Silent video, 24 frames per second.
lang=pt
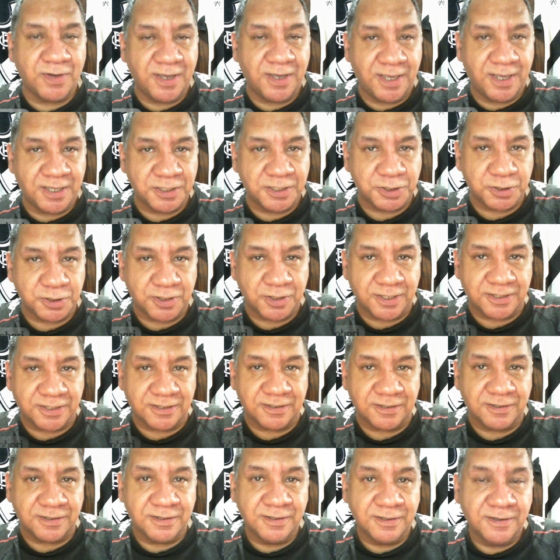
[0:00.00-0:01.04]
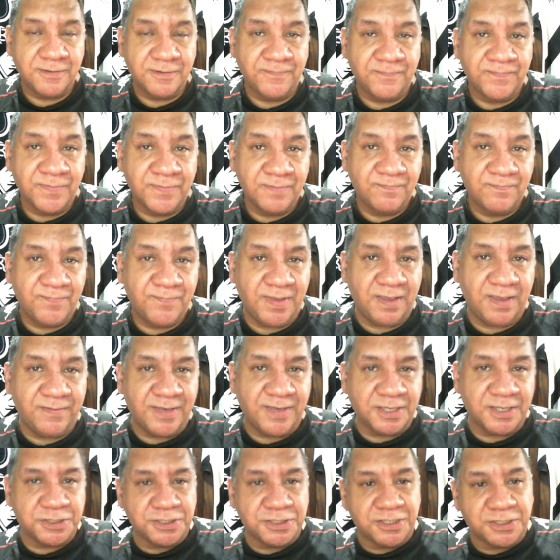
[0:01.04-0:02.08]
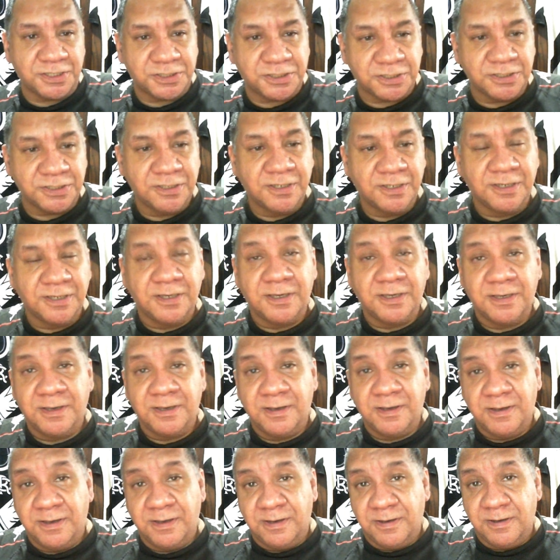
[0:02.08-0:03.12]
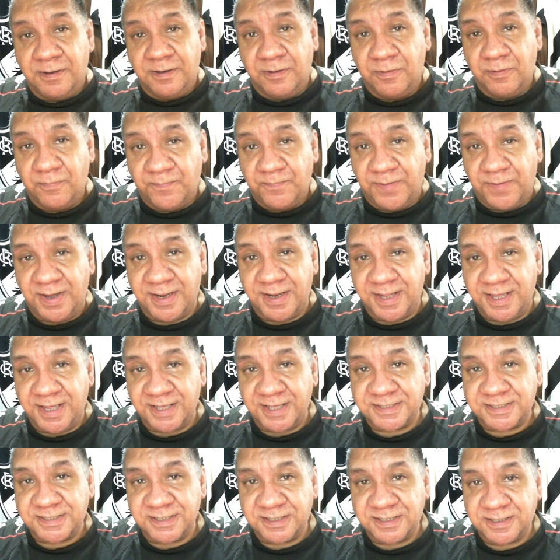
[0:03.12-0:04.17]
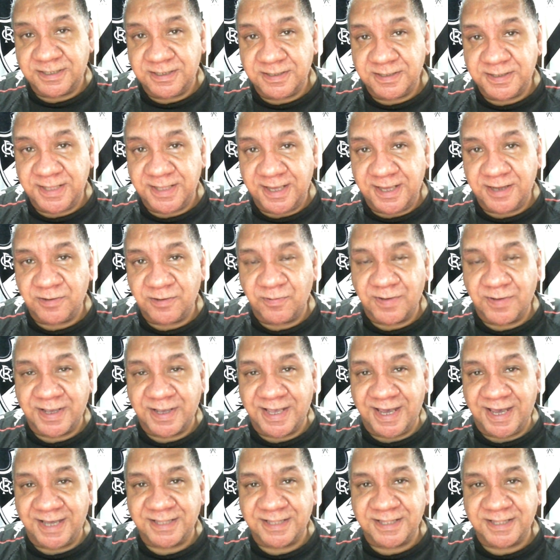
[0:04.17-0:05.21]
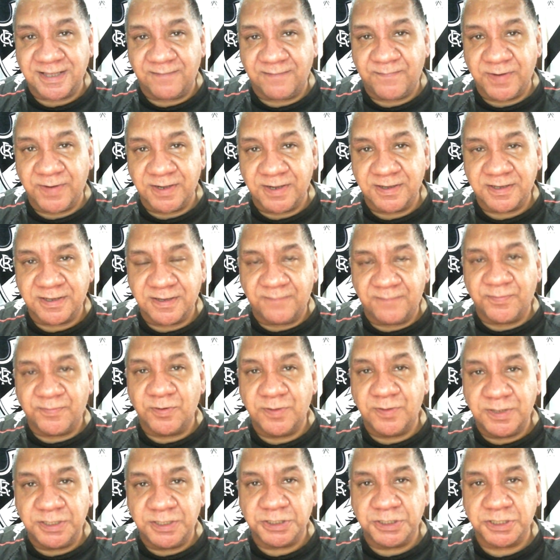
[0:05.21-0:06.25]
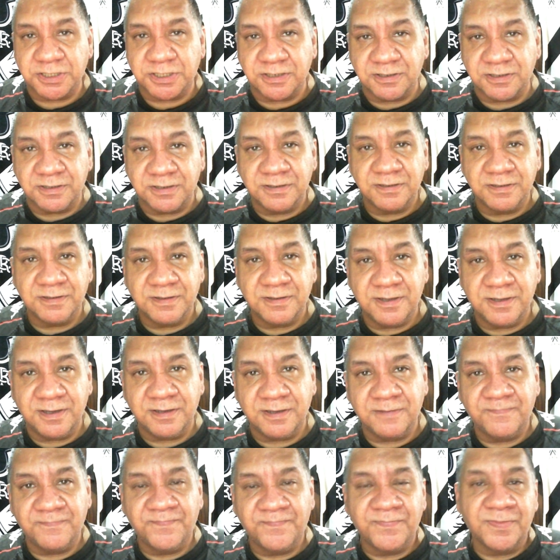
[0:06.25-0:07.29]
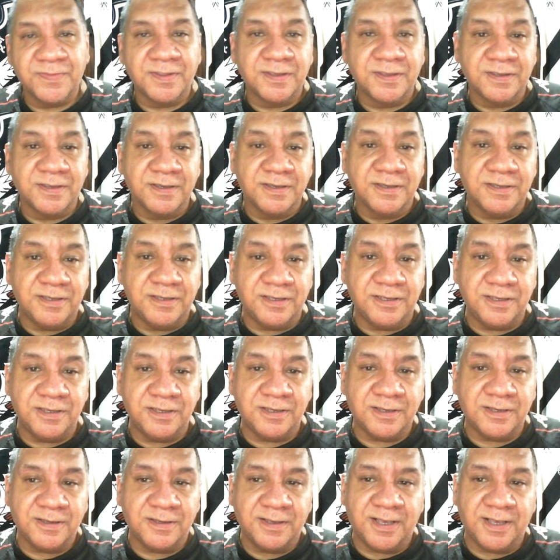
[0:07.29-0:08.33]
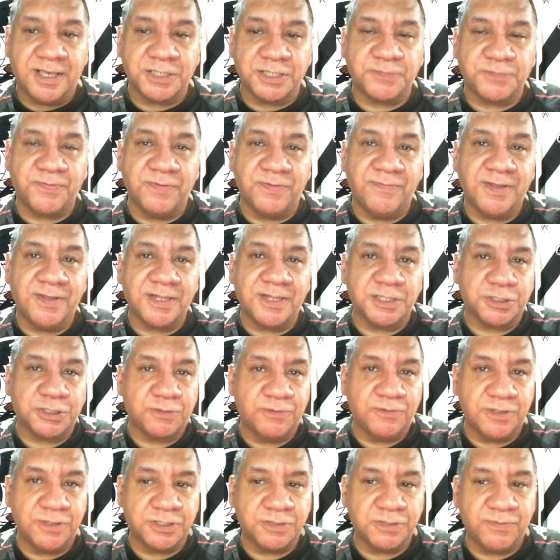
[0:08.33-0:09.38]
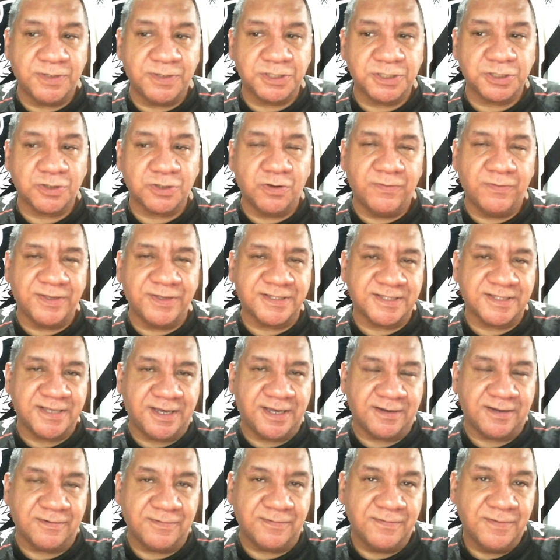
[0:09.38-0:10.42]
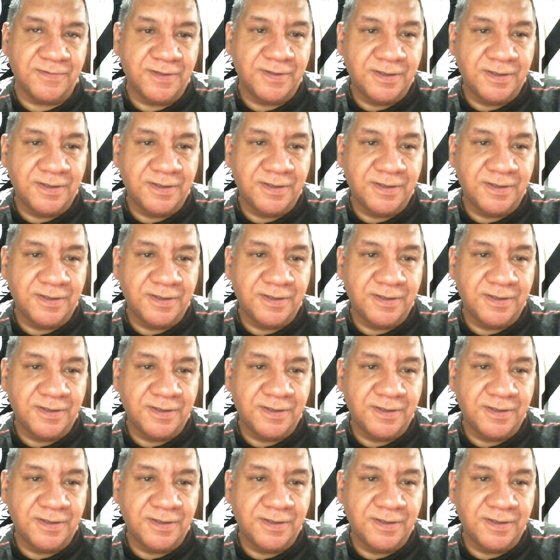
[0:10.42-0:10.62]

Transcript: RJ Bem, minha gente, parece que deram carta branca para o Lisca, né? E as primeiras vítimas começaram.